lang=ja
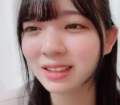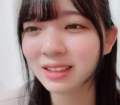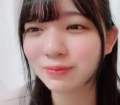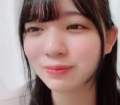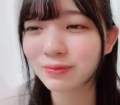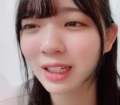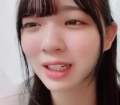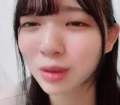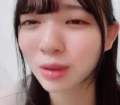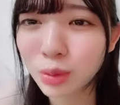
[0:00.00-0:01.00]
こんばんは
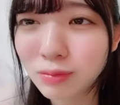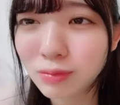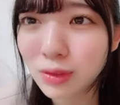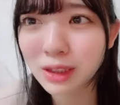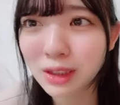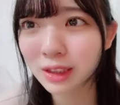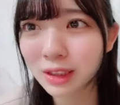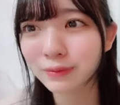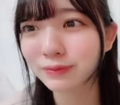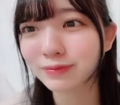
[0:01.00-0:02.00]
なかなか見れないぞ
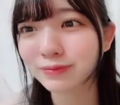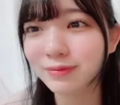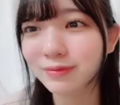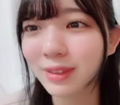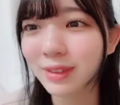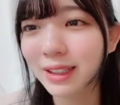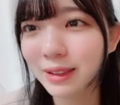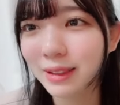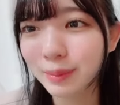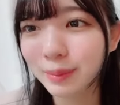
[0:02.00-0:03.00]
すごいあ
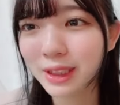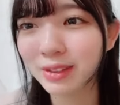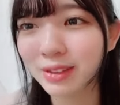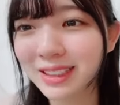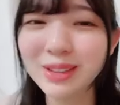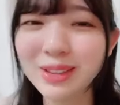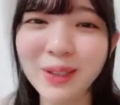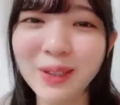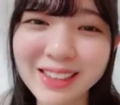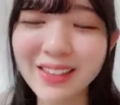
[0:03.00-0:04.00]

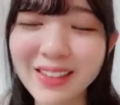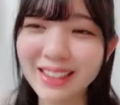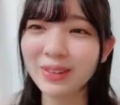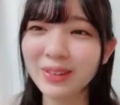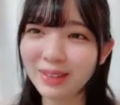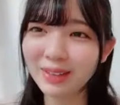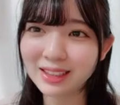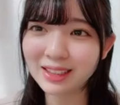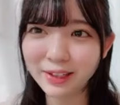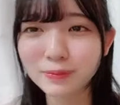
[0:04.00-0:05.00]
りがとうございます
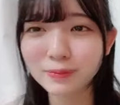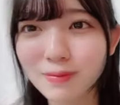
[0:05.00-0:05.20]
本当に